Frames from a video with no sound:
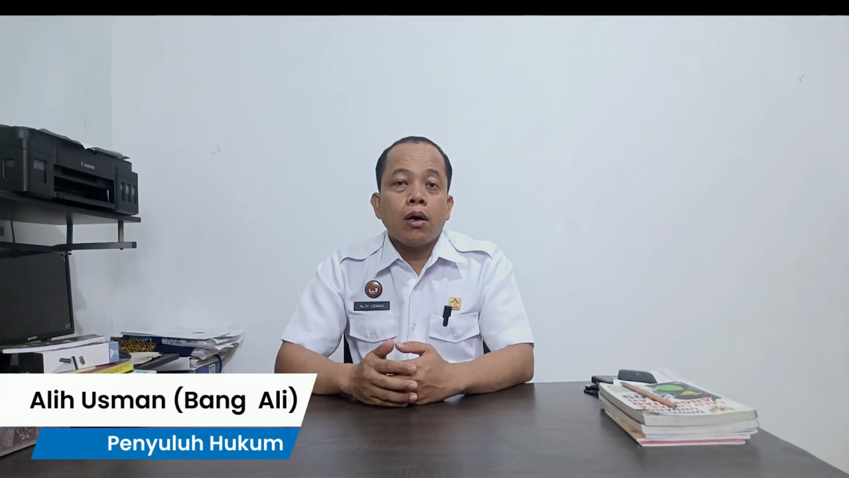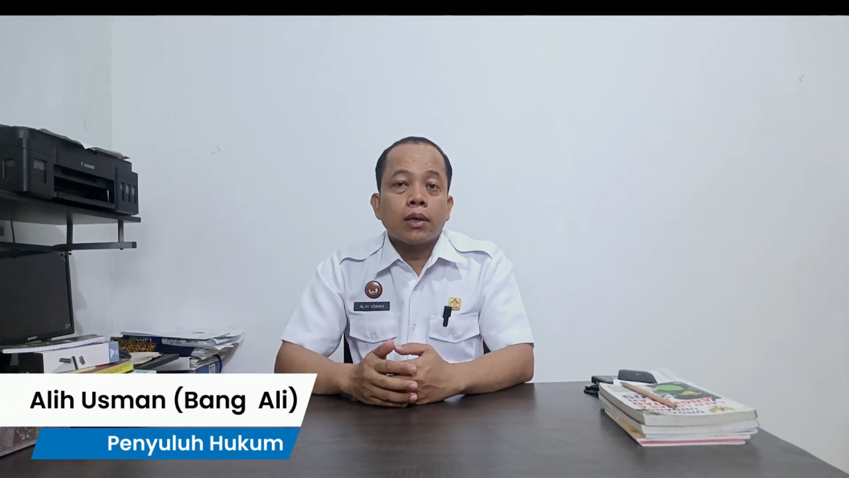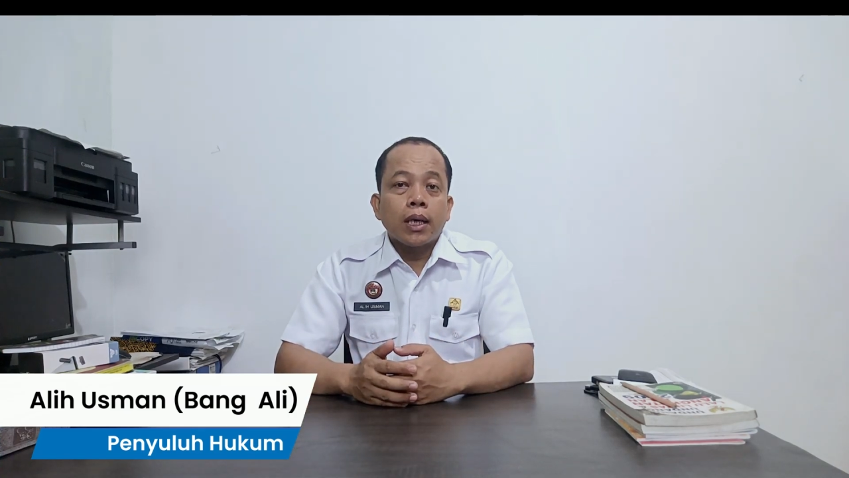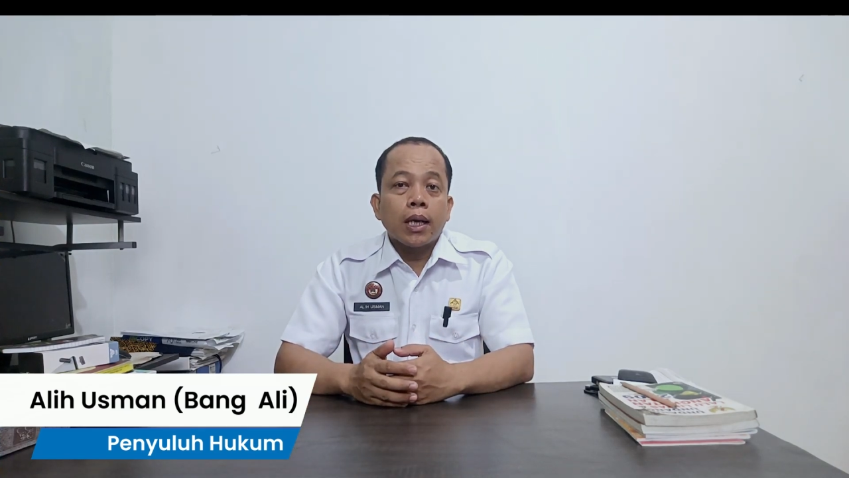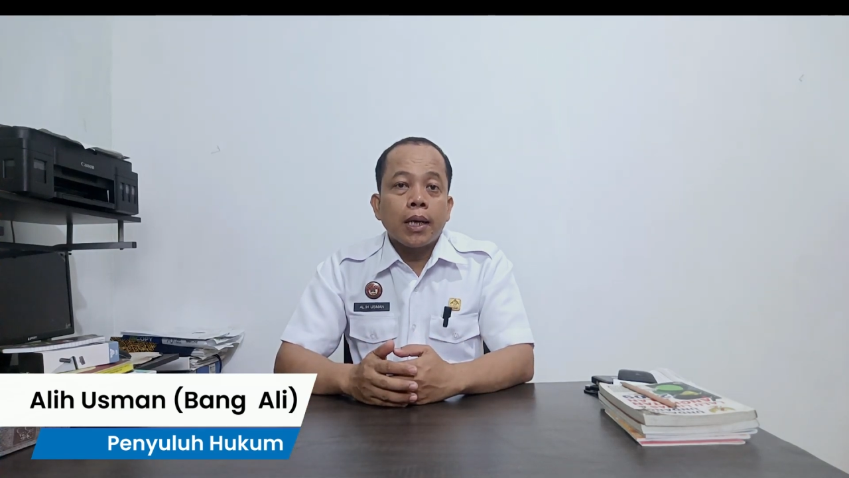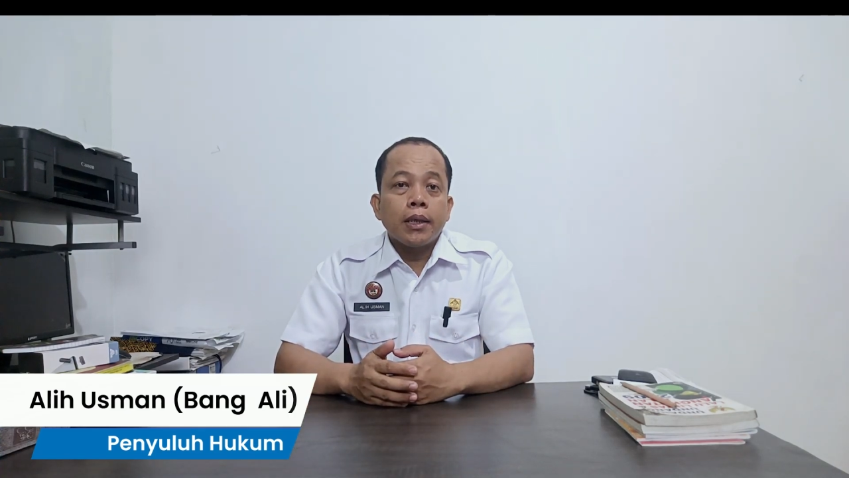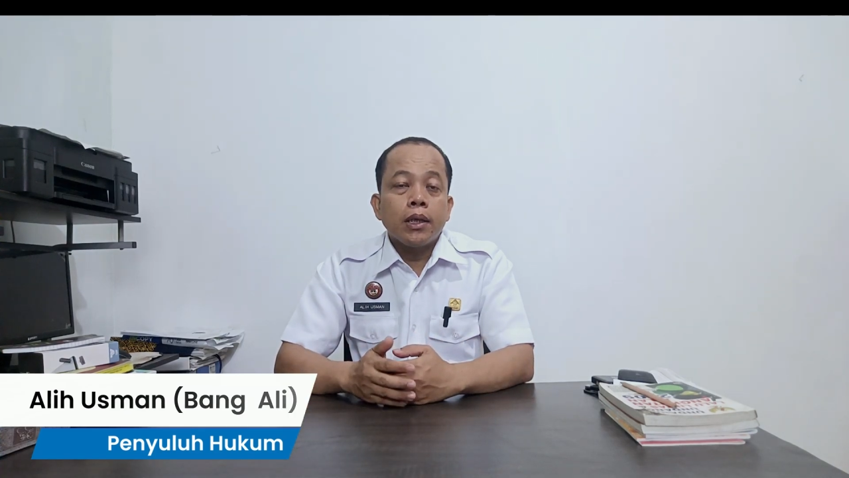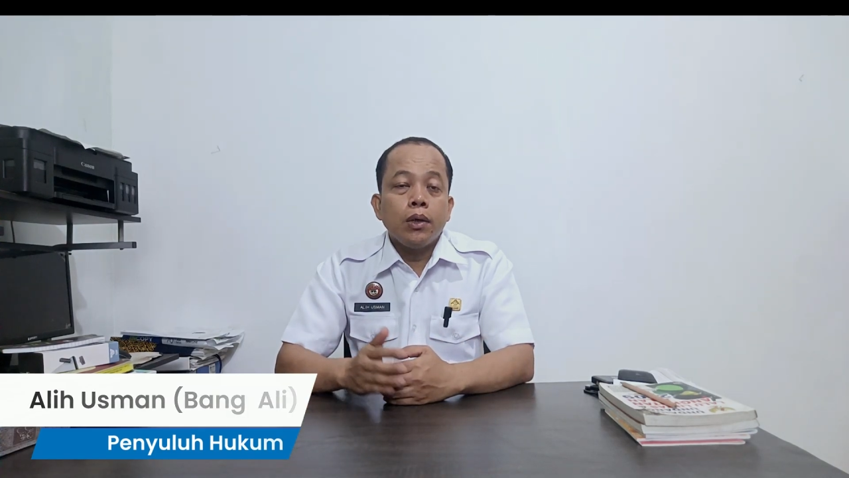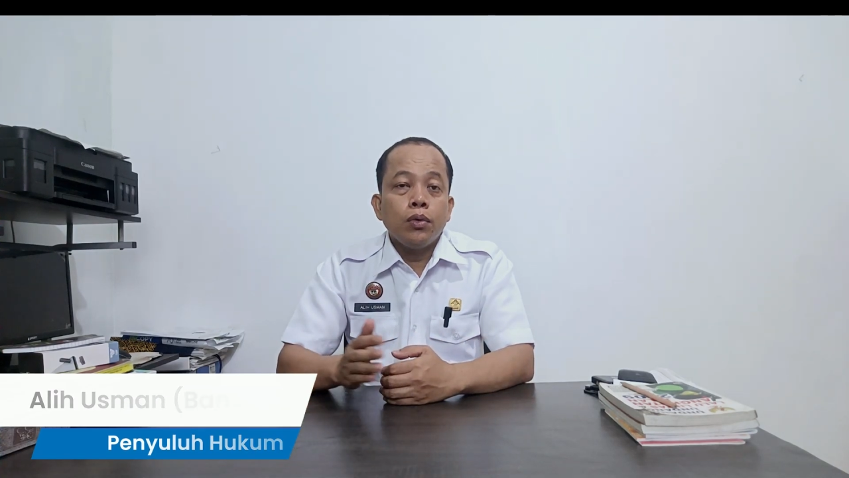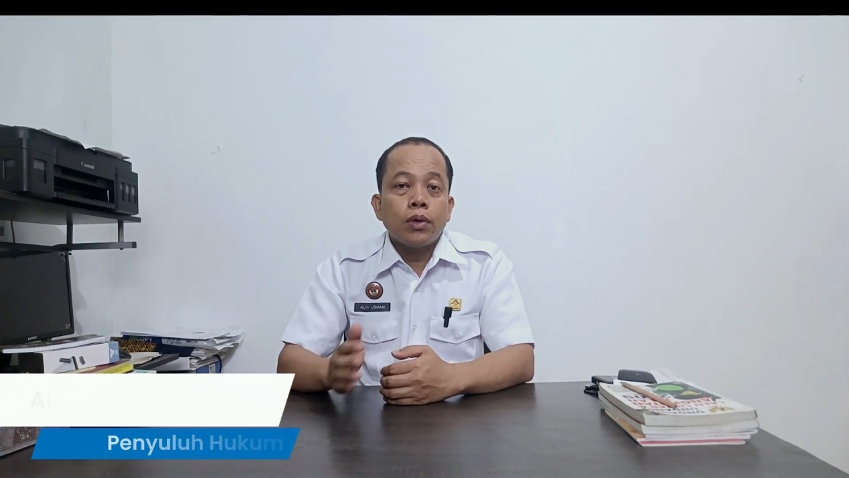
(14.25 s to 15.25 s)
orang lain
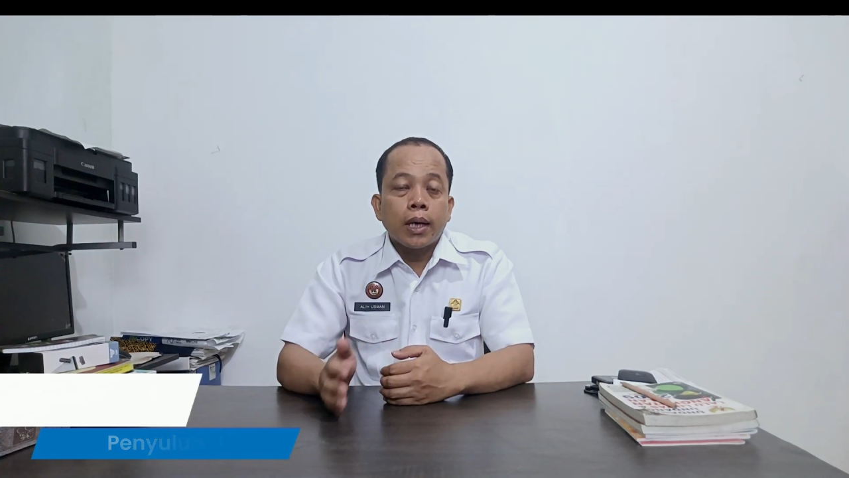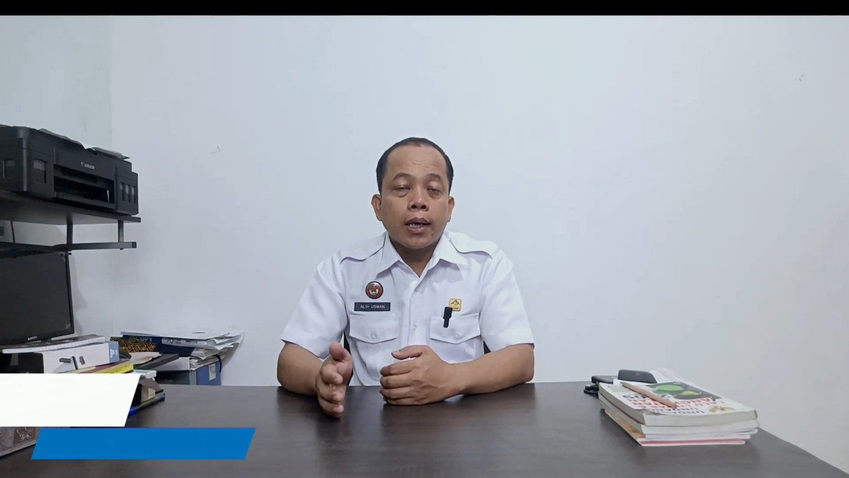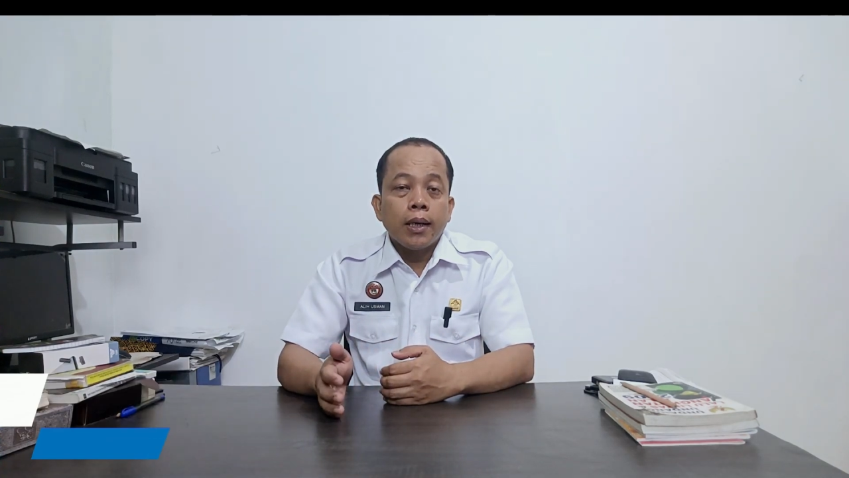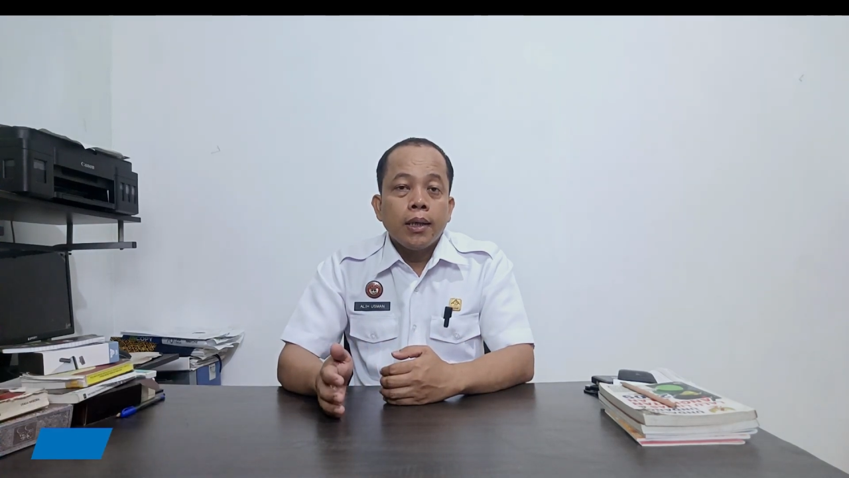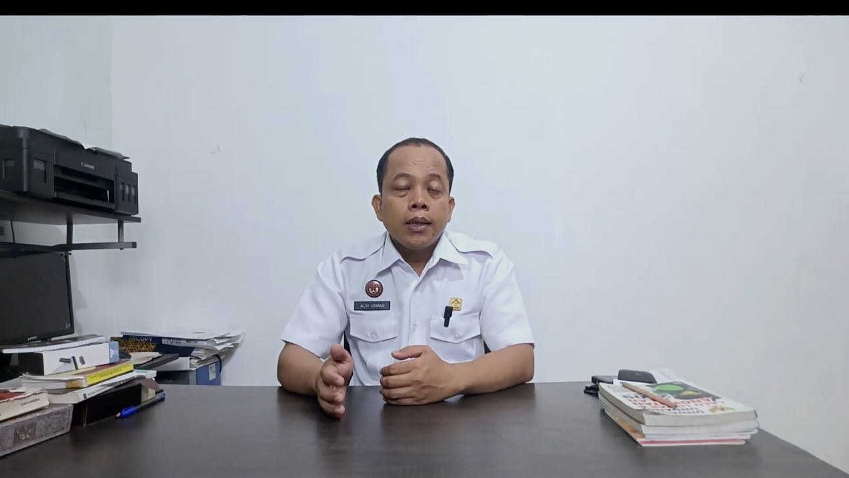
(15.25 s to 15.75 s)
luka,